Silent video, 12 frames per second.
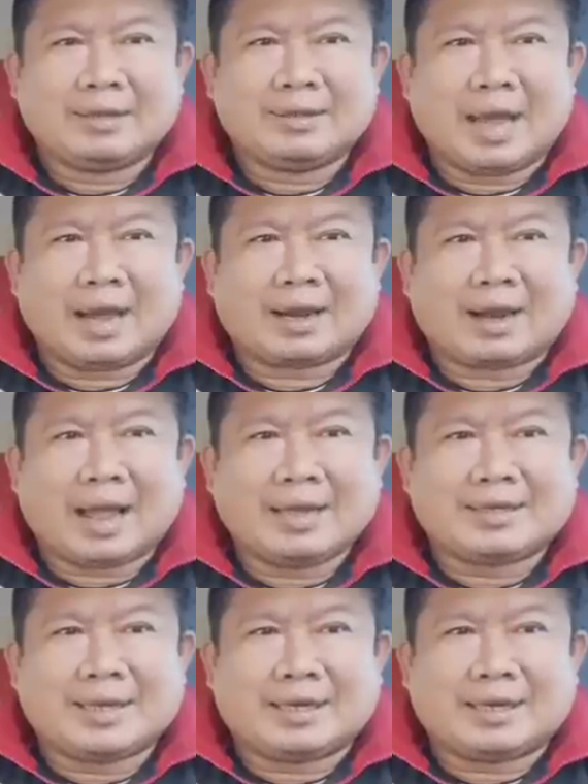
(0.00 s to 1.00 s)
อย่างใกล้
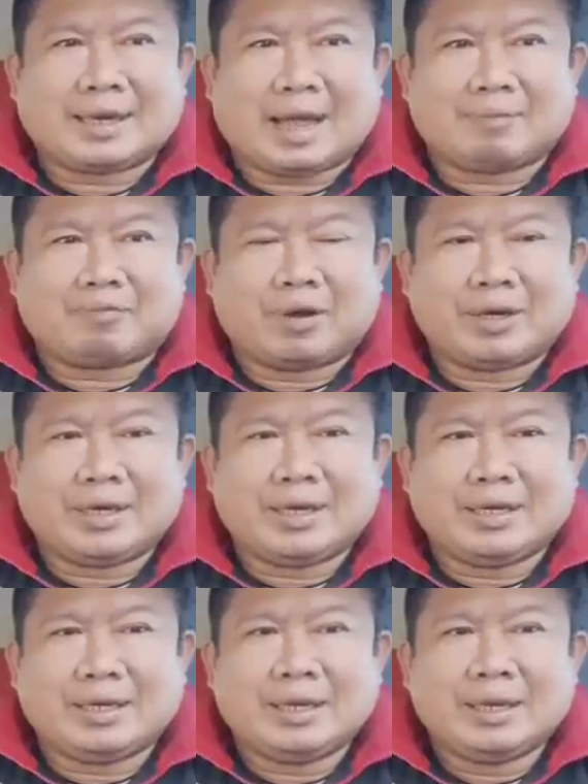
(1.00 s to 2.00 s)
ชิดนะครับ วัน
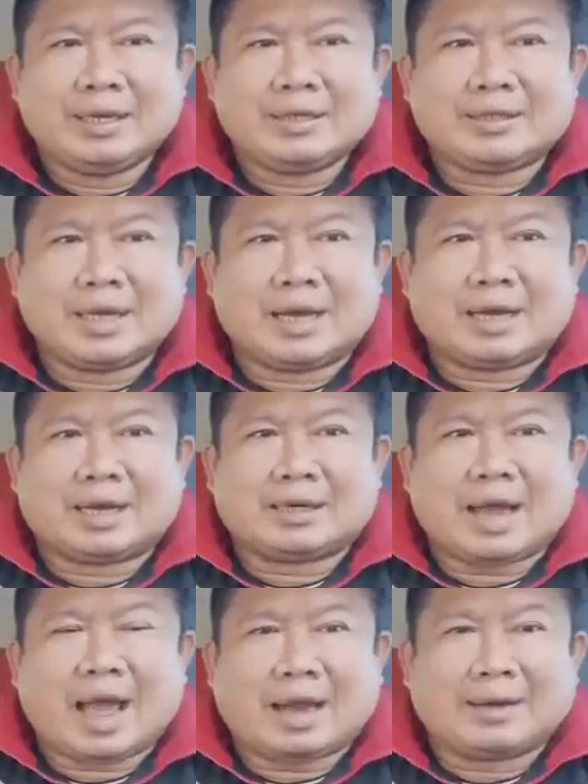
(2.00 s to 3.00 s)
นี้เจอกับทาง
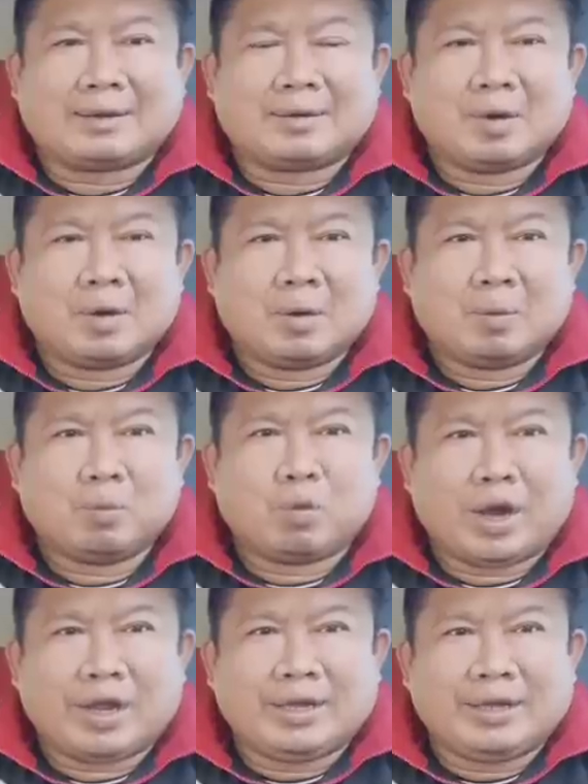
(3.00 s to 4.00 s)
ด้านมวย